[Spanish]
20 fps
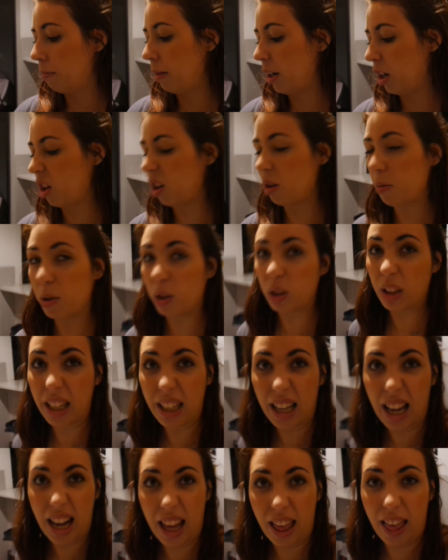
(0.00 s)
Pero si no
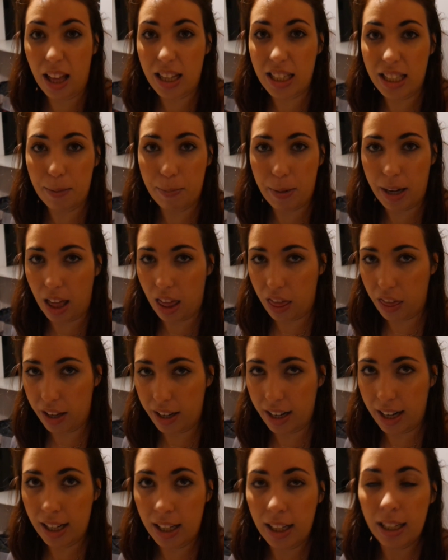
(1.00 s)
tenía nada así para
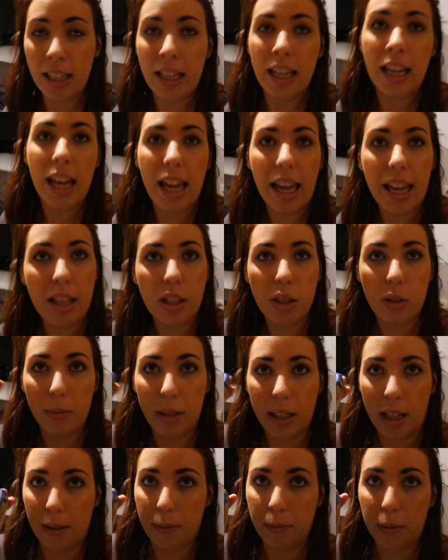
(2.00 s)
cenar, he dicho,
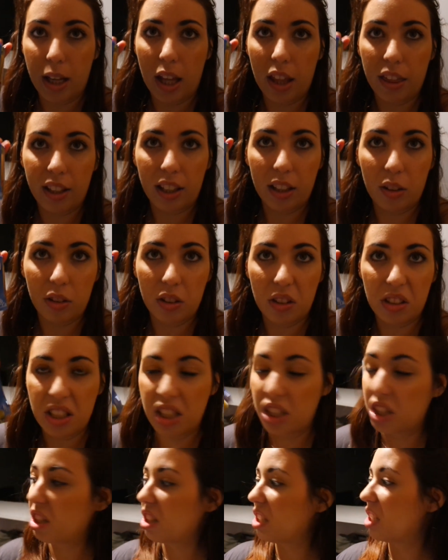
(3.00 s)
mira, voy a hacerle uno
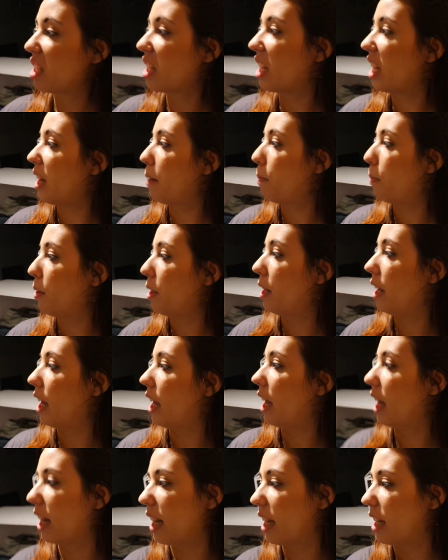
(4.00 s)
de estos que
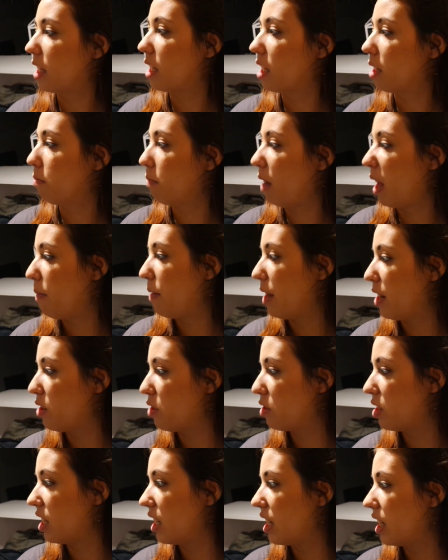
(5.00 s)
pone que es Baby
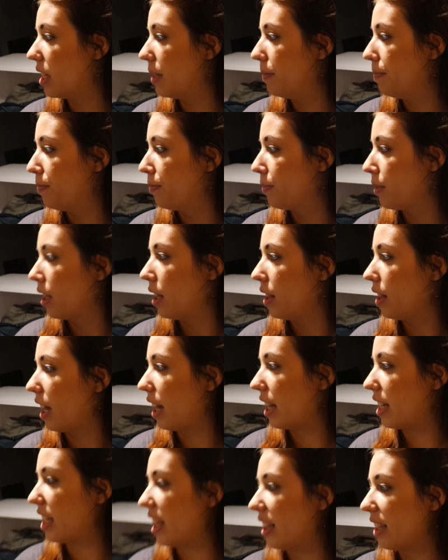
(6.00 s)
Noches
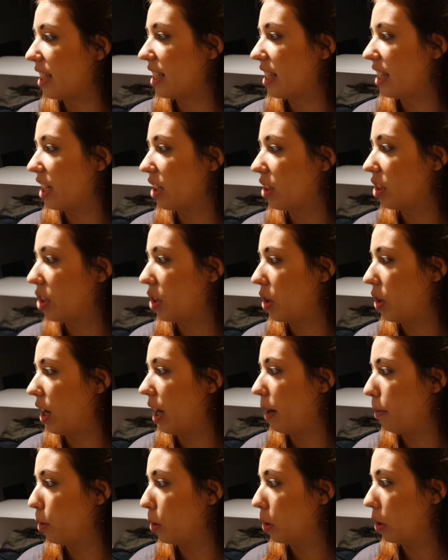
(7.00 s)
de guisantes tiernos con
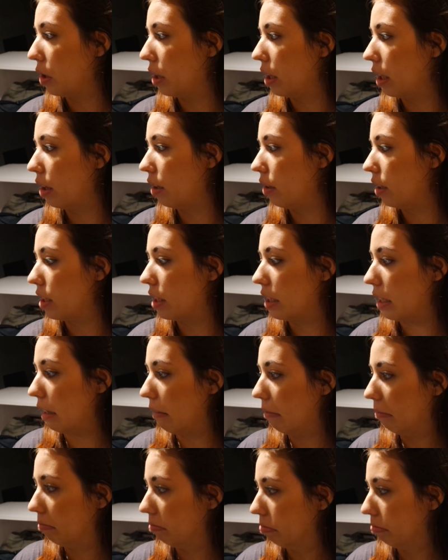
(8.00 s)
jamón cocido extra.